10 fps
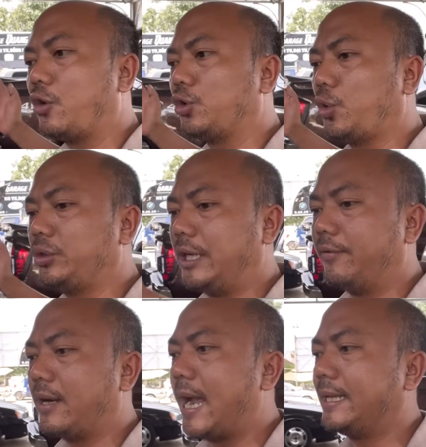cô chú anh chị
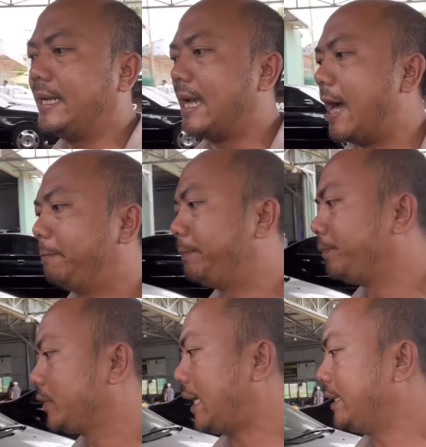và đây thì uh,
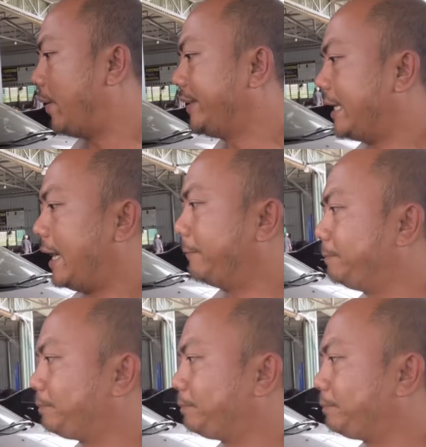rất nhiều anh chị này